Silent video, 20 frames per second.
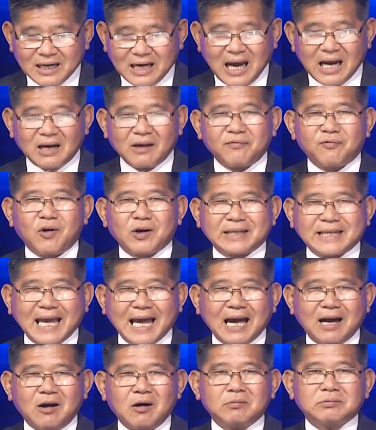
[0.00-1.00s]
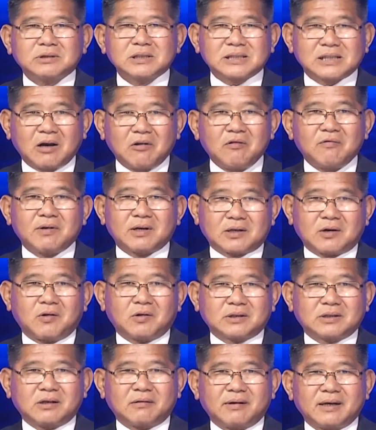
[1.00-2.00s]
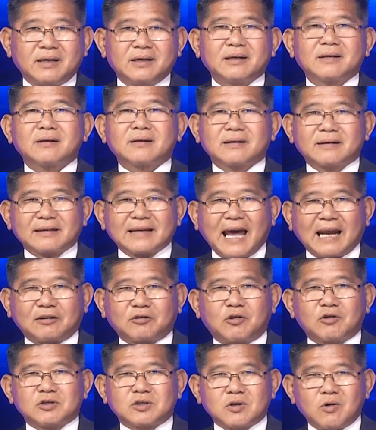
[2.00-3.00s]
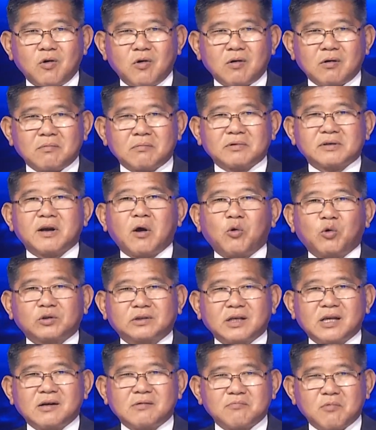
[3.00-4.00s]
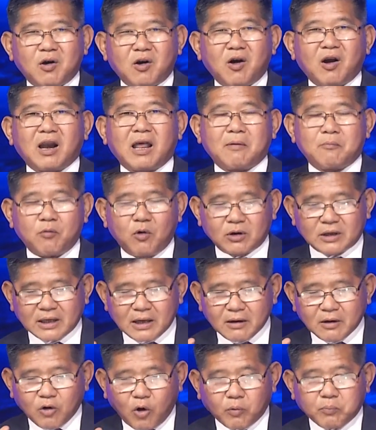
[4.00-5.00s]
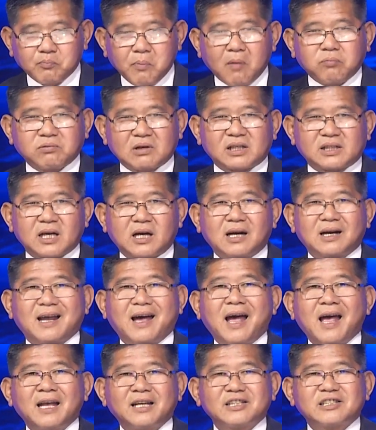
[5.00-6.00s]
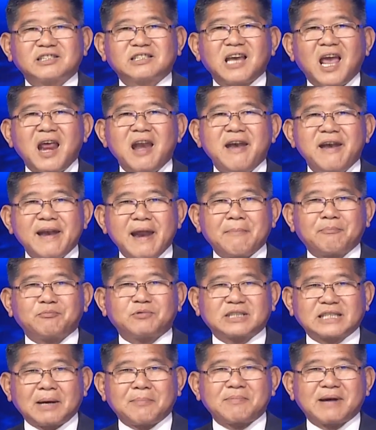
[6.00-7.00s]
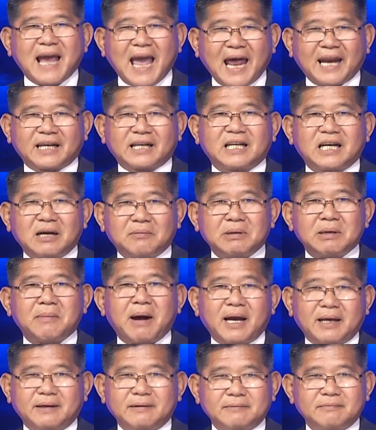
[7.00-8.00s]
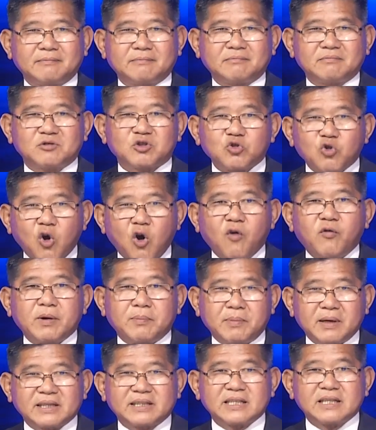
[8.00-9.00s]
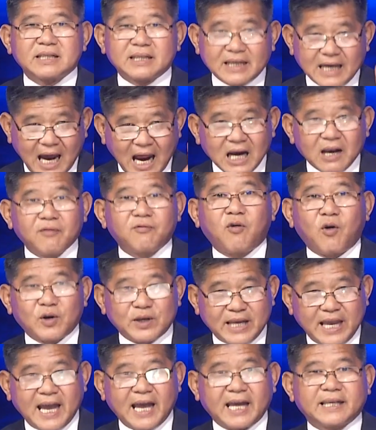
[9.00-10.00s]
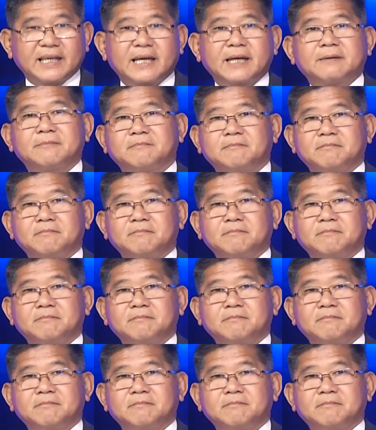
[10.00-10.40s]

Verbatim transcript: California hôm thứ Sáu vừa rồi thưa quý vị, đạt con số đầu tiên mà gọi là một cái cột mốc lịch sử là trên 500.000 người bị bệnh Covid-19, California nhá.